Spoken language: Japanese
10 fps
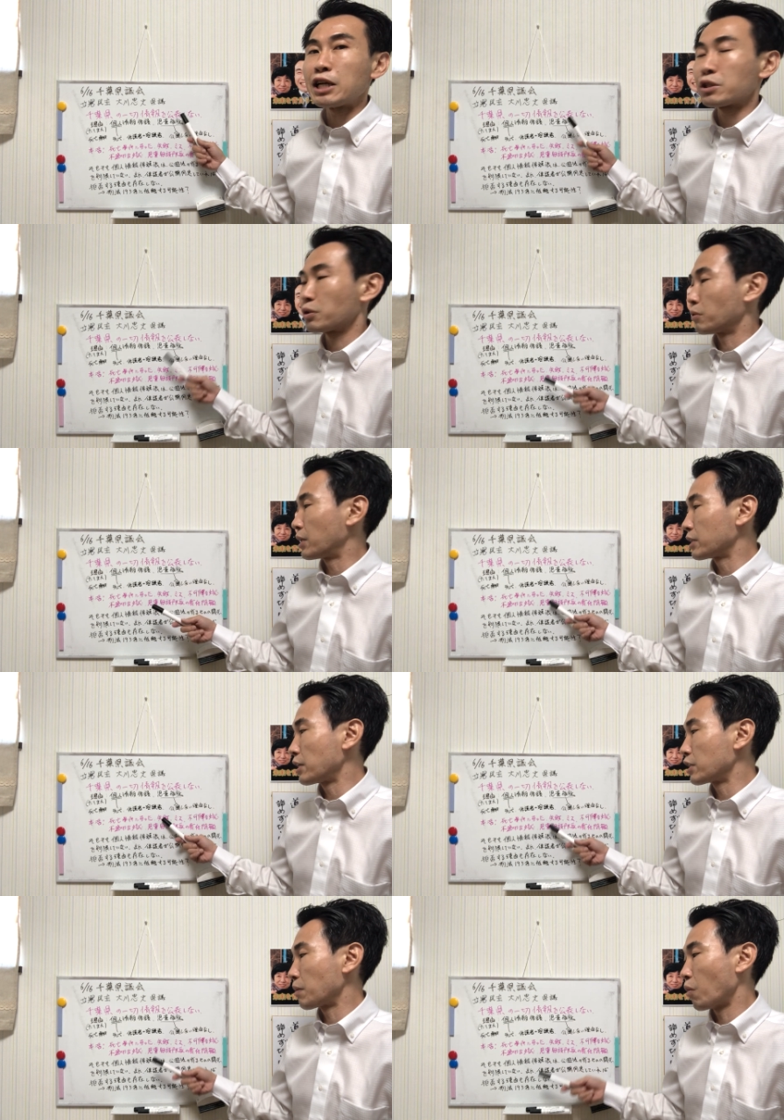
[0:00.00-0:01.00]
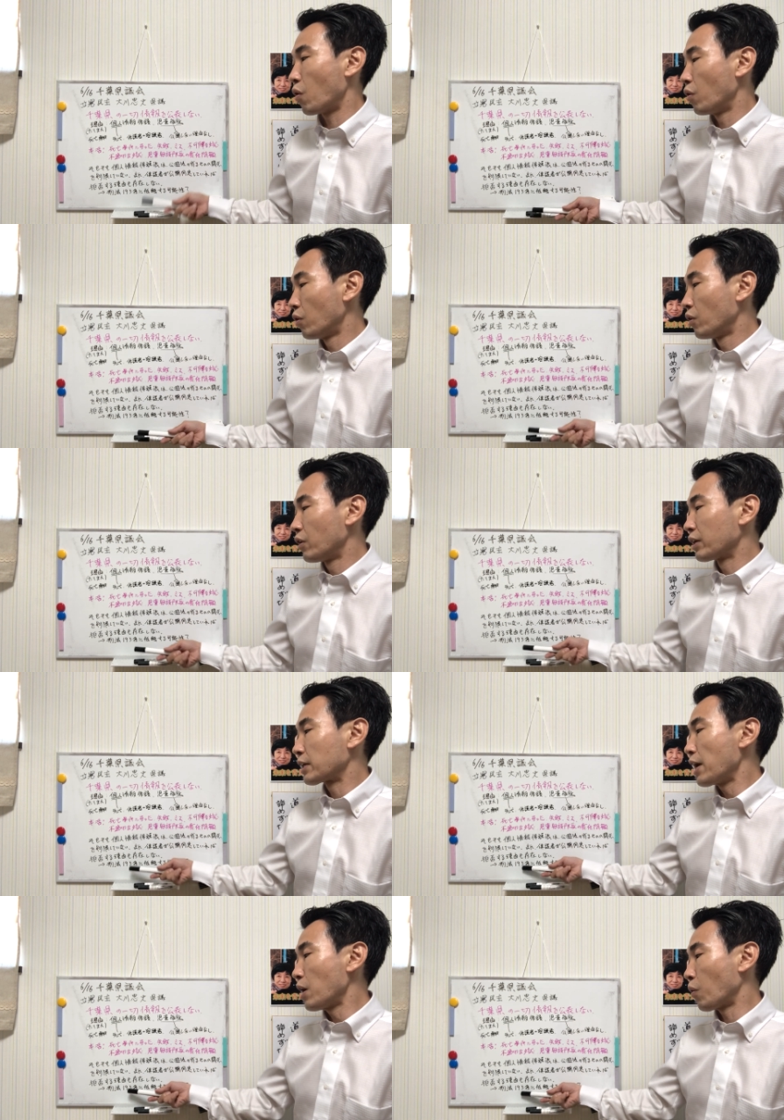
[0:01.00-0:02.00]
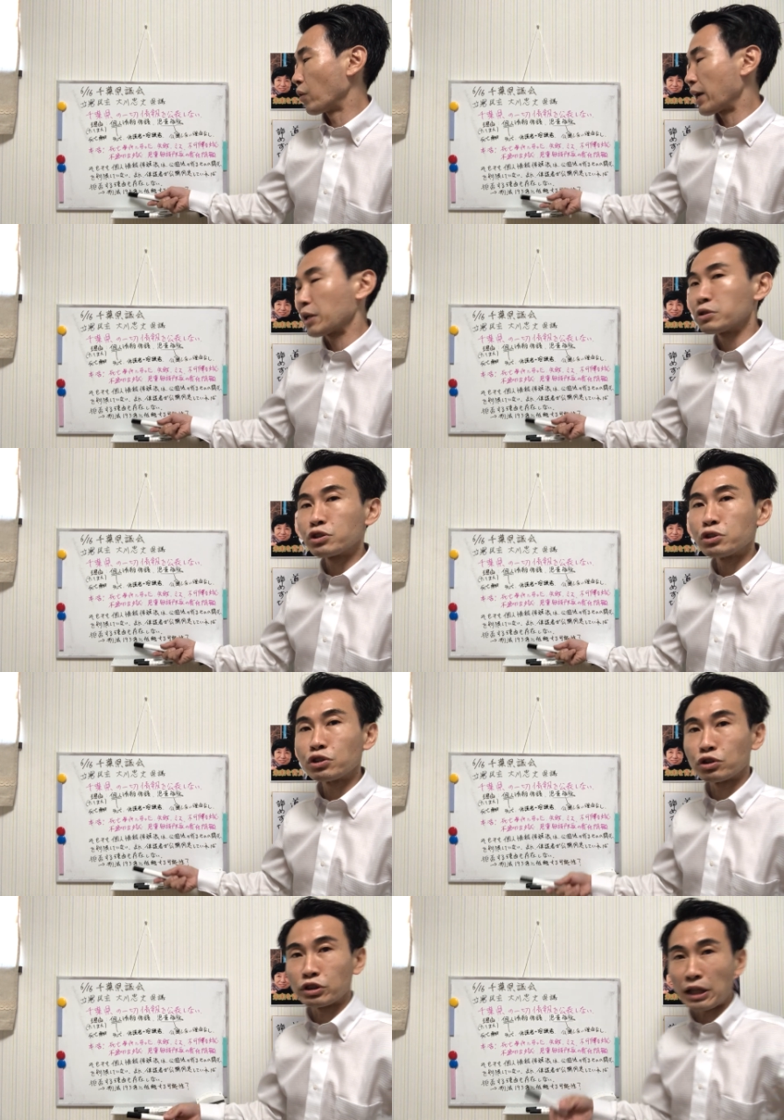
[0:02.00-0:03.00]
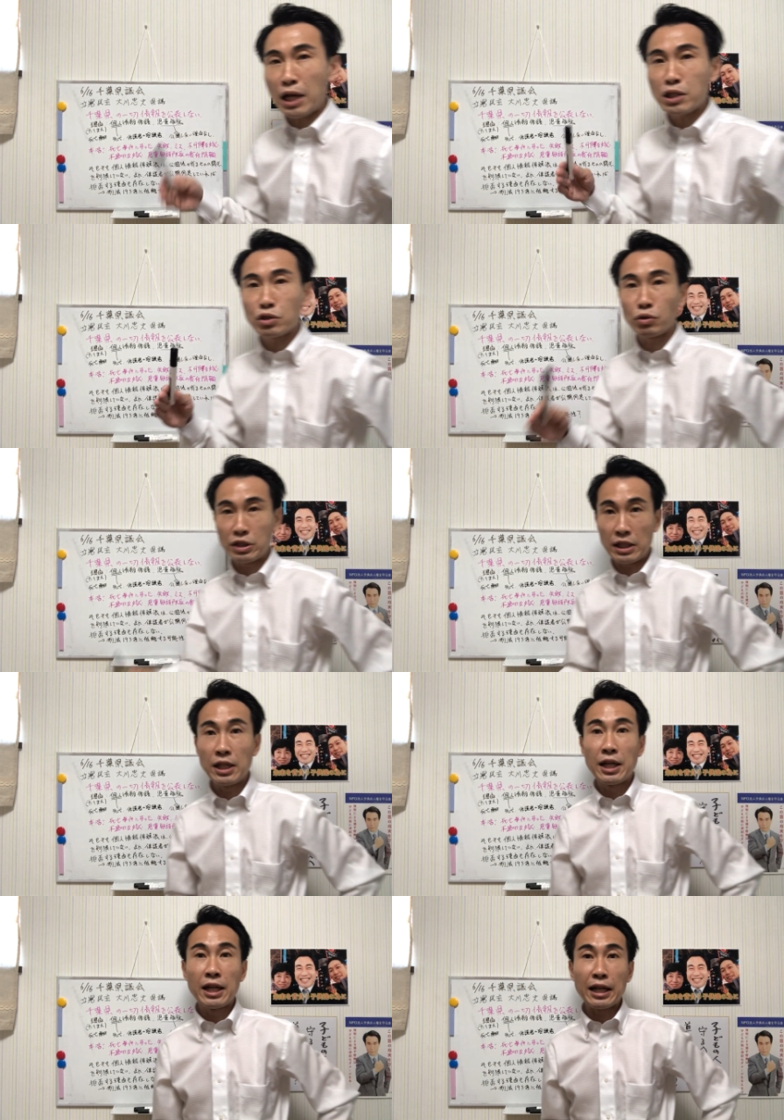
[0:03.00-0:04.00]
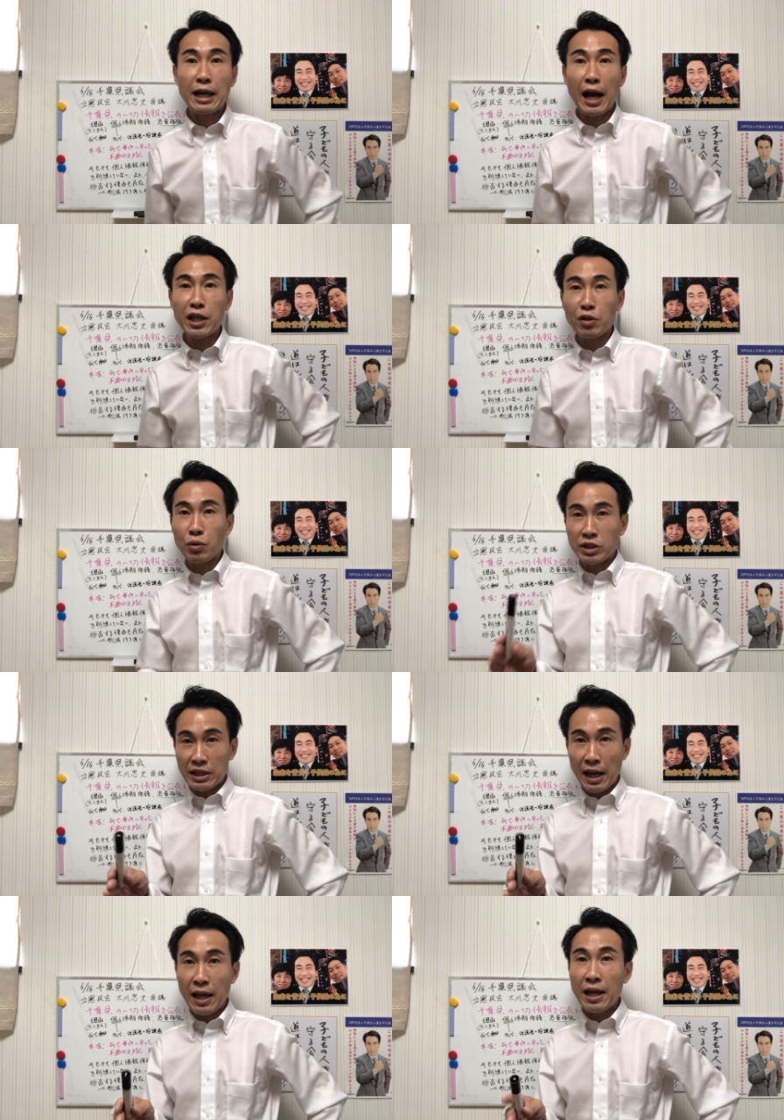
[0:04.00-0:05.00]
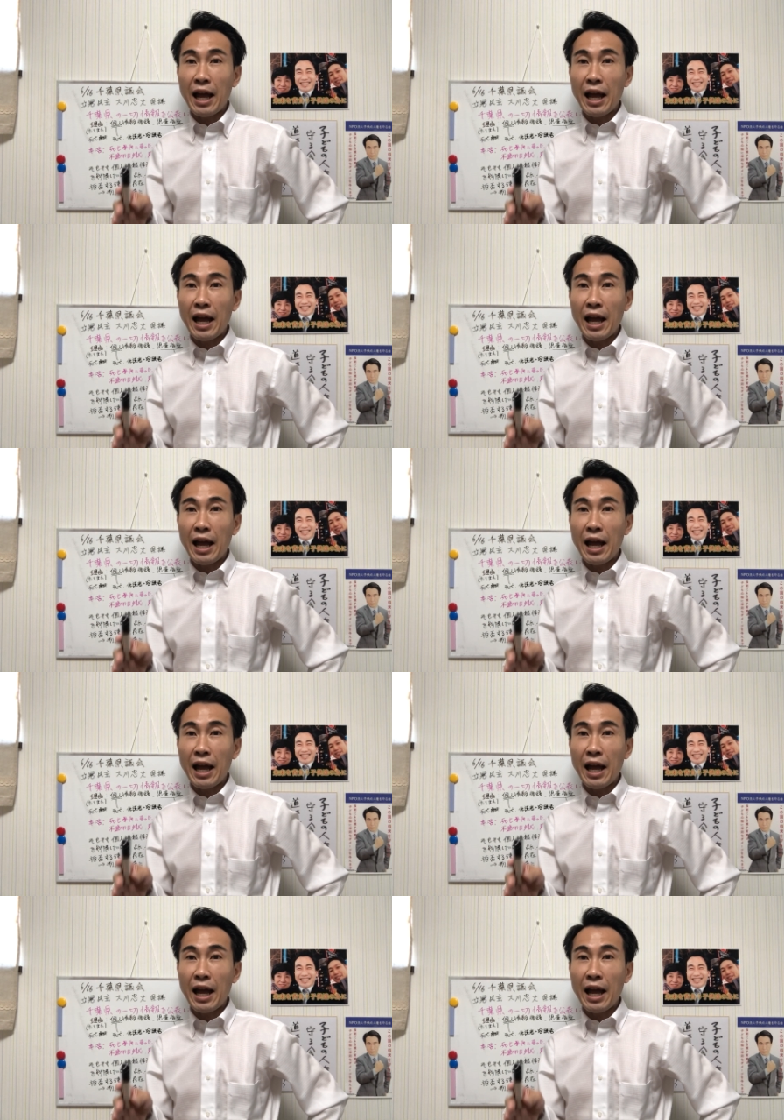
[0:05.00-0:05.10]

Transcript: ないと言われていても、刑法193条に該当して、